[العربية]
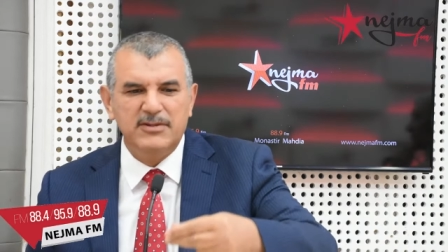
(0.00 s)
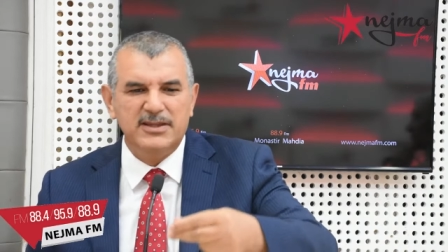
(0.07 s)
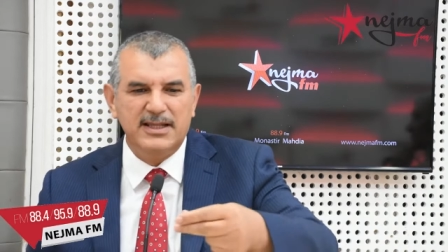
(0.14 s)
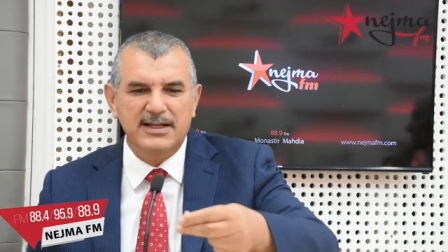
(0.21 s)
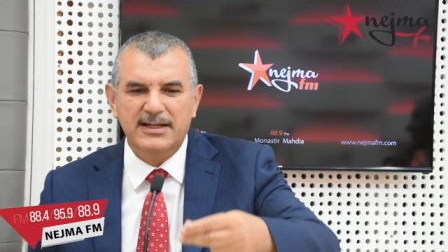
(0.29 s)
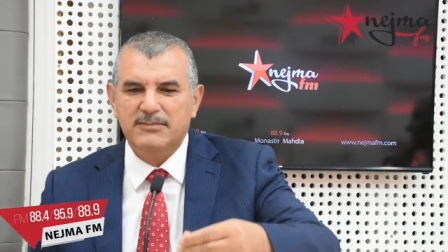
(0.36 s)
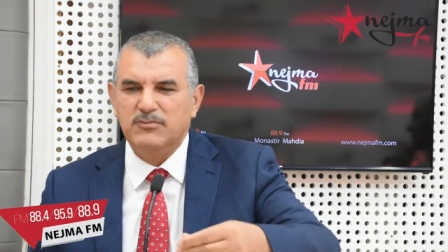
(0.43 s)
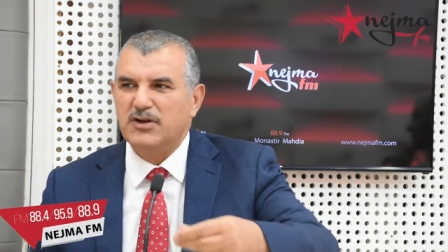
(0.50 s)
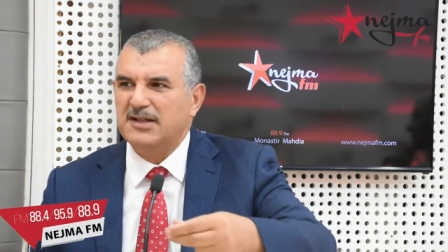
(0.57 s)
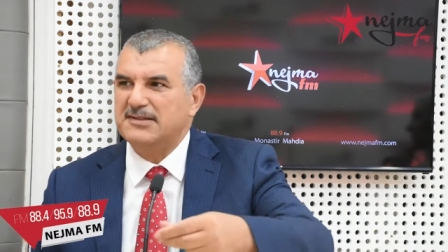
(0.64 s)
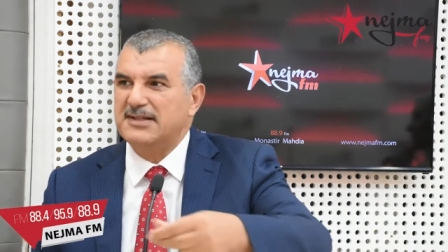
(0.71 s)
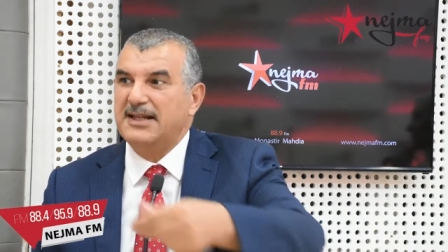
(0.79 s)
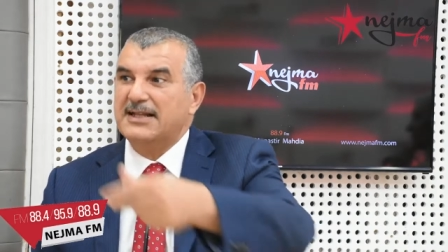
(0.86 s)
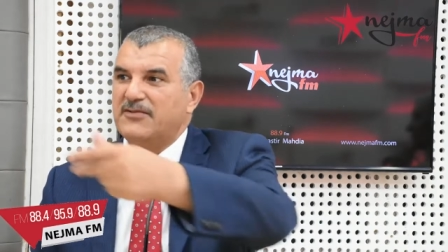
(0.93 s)
مثلا
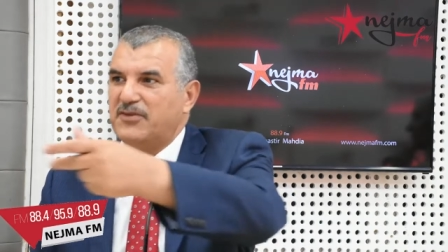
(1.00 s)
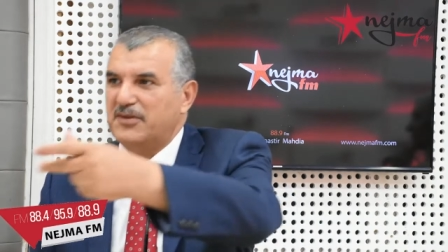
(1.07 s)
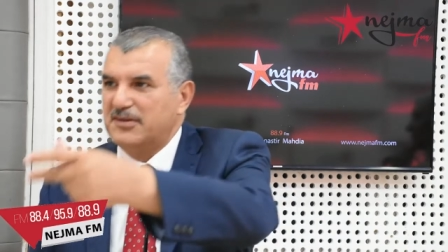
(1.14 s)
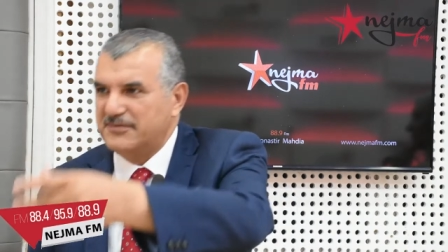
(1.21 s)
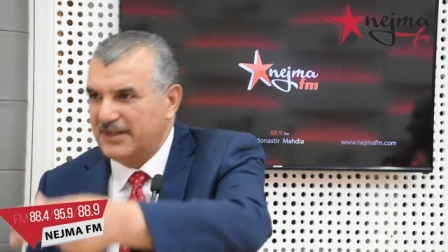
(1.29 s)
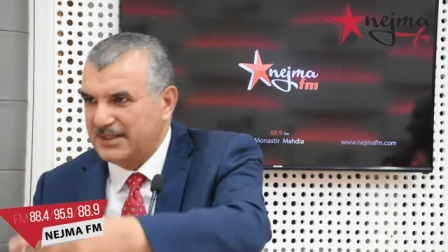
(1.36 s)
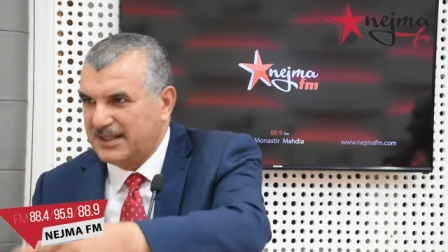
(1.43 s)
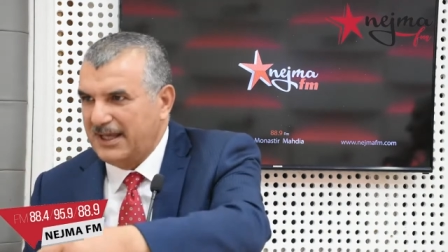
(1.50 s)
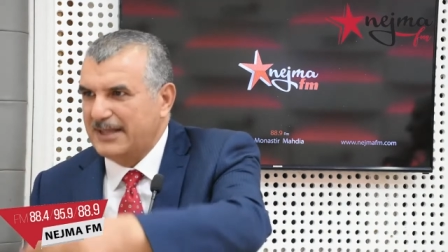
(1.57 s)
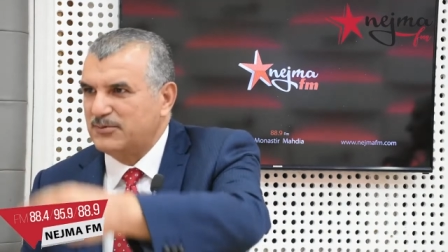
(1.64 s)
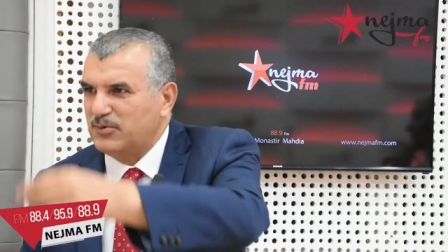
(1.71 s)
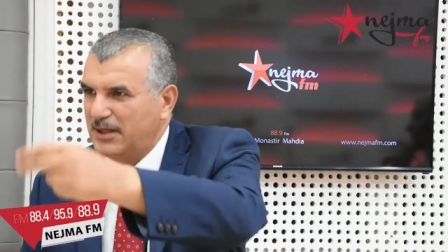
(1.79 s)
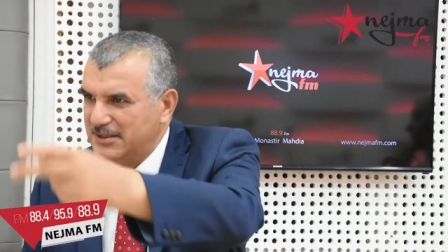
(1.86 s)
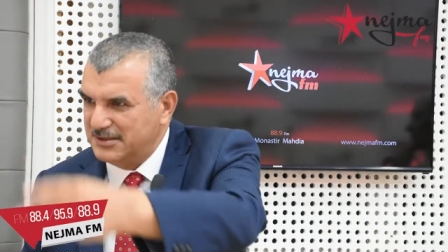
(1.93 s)
مراسلات لفرانس 24
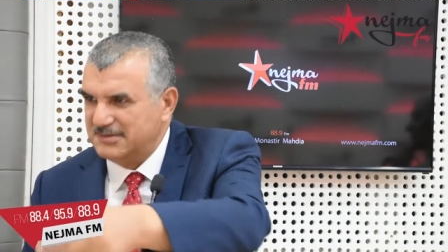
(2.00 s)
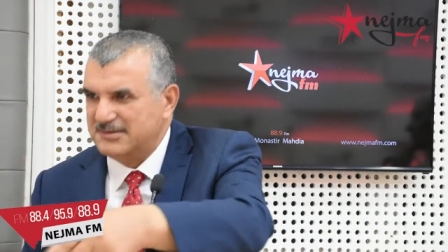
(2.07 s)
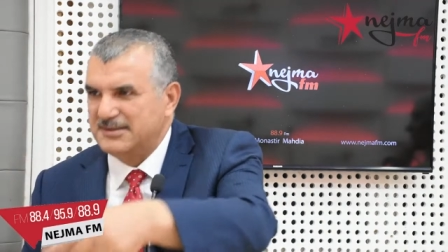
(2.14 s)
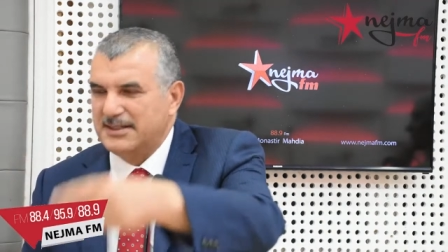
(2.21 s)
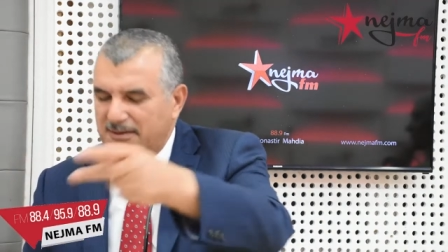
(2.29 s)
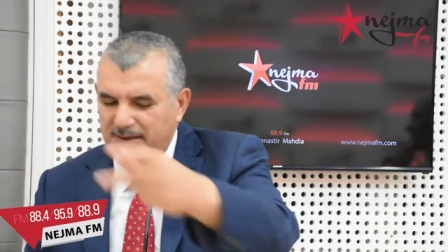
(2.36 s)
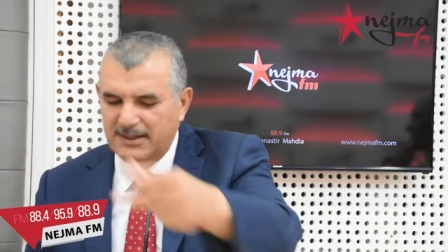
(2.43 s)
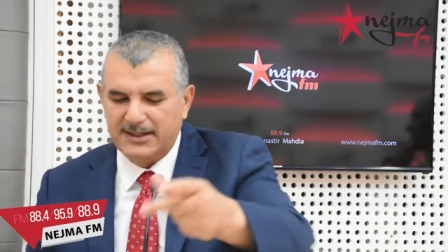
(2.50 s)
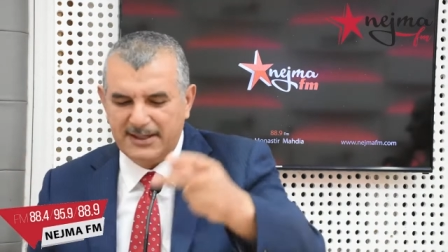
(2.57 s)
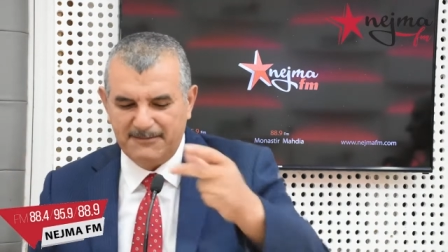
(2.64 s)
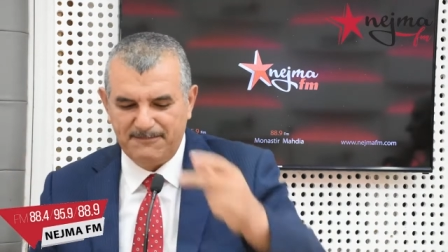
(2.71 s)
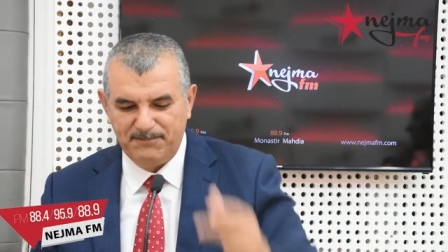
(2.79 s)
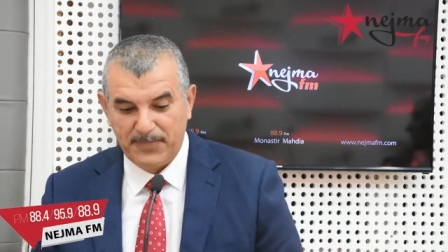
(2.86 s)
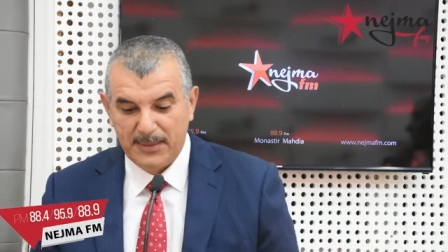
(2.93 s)
ولا الجزيرة ولا
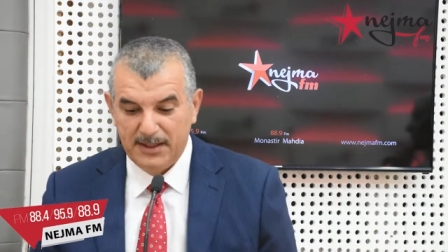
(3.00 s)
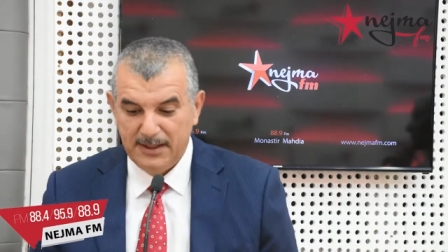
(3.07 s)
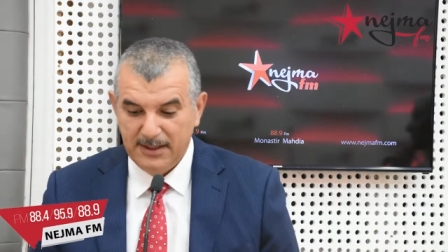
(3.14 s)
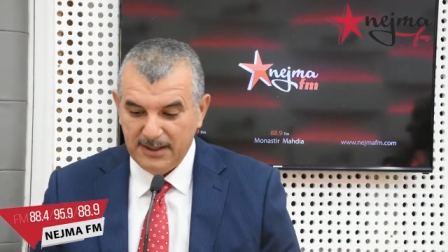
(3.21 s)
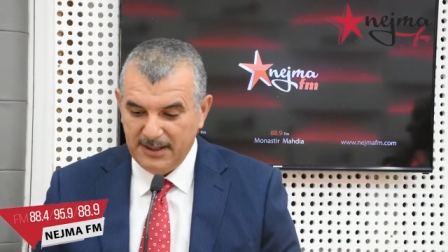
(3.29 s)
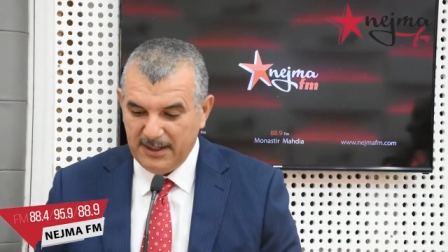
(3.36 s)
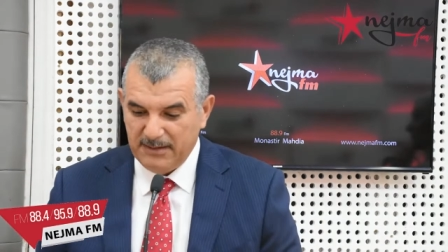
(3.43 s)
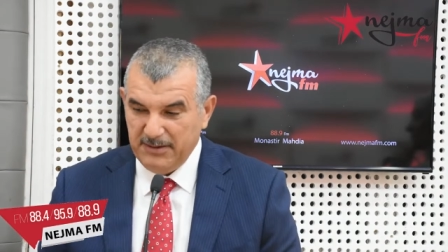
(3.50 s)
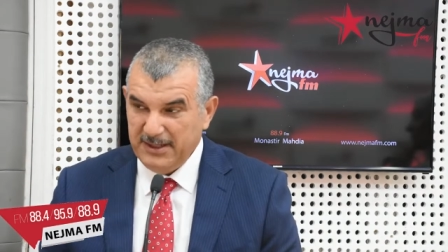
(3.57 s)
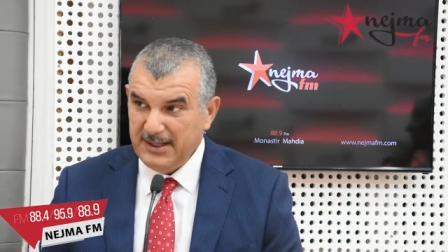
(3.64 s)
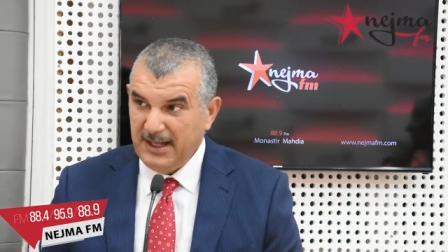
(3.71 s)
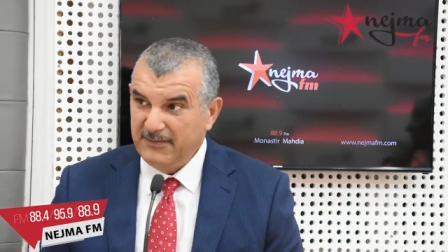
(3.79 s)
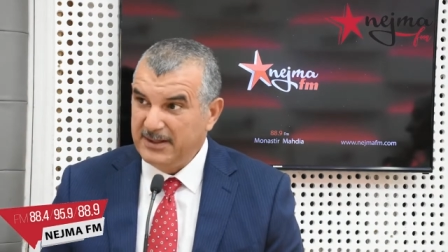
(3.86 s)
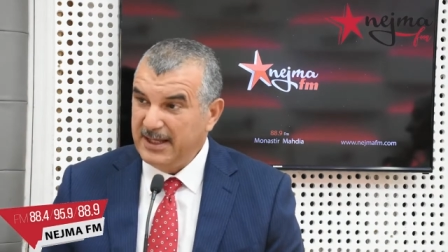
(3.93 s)
غيرها ال
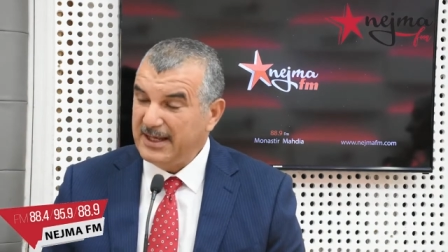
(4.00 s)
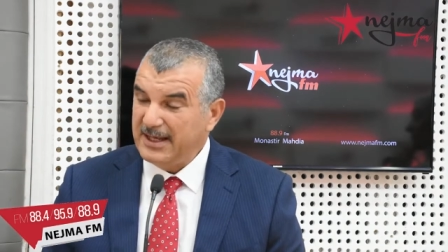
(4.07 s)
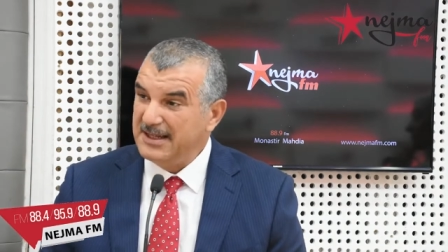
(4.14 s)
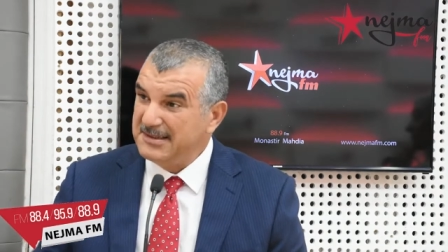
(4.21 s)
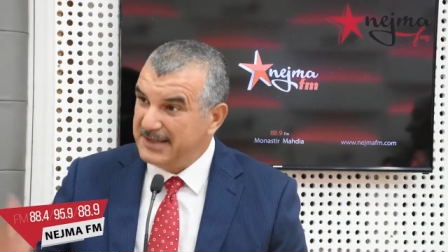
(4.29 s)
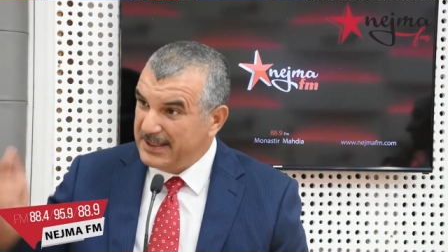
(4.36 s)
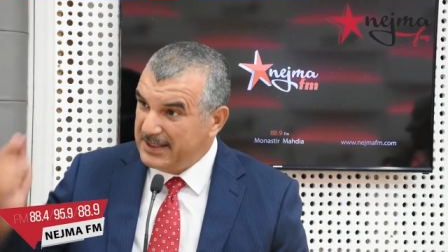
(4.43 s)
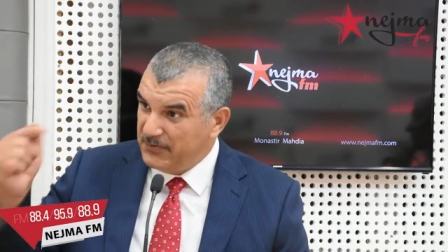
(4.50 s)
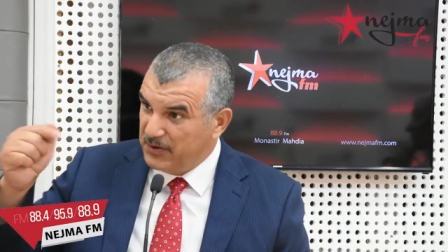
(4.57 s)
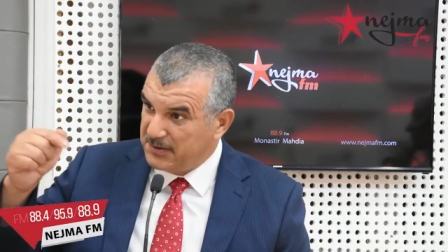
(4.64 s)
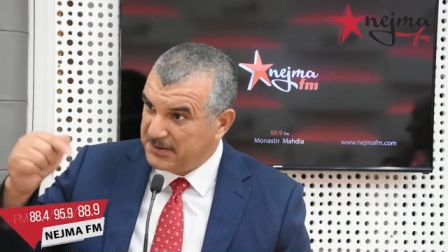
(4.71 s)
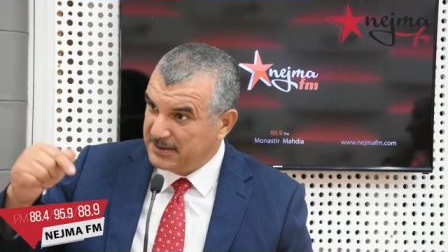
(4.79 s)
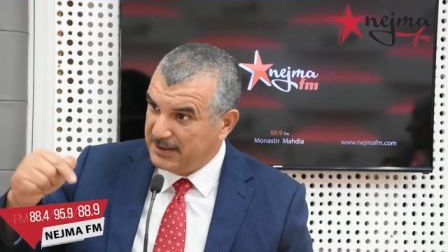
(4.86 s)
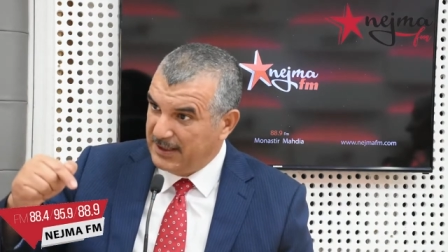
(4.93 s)
40000 دينار اللي زايده فوق
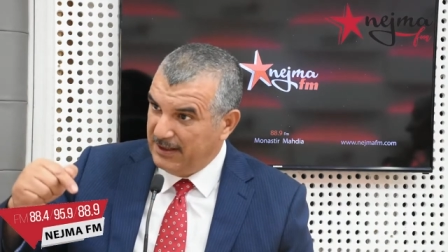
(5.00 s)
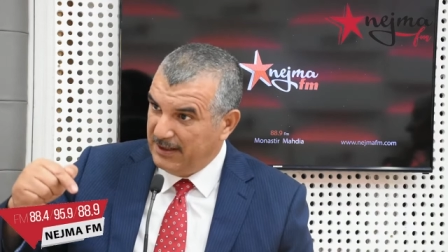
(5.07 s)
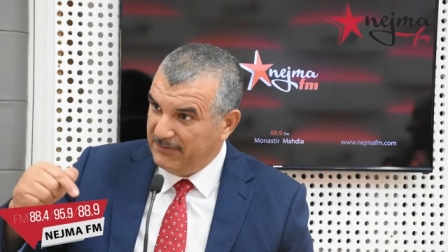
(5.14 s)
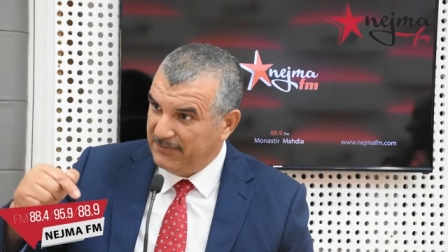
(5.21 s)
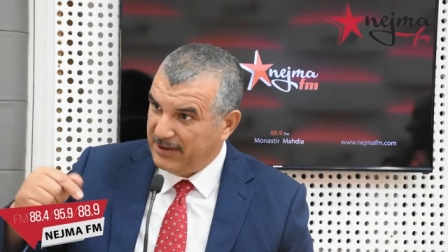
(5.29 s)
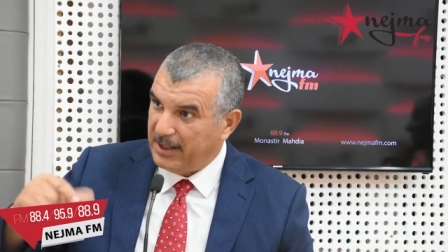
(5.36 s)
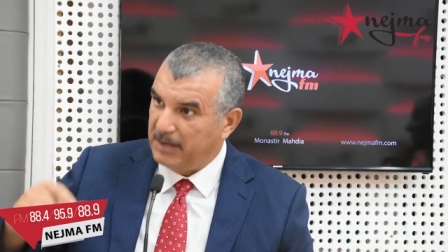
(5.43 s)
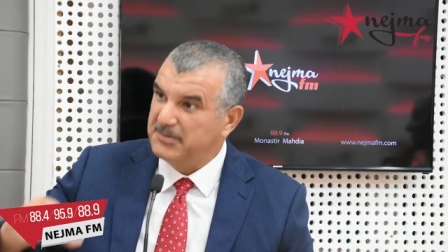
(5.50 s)
ال 60000